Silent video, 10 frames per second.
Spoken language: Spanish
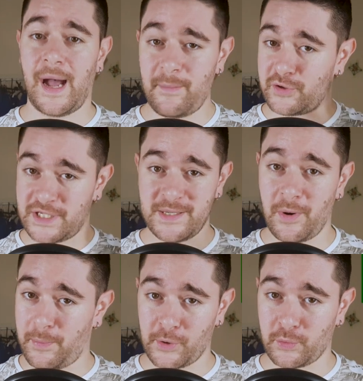hay muchísimos
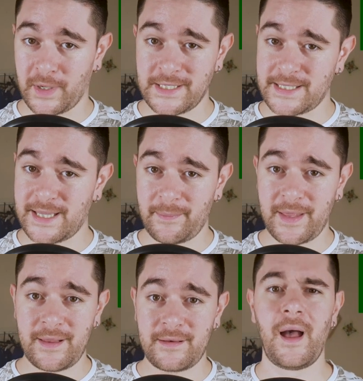portugueses
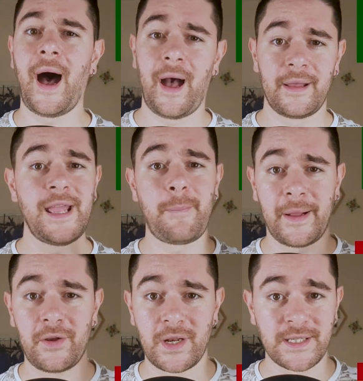también, ah, y españoles.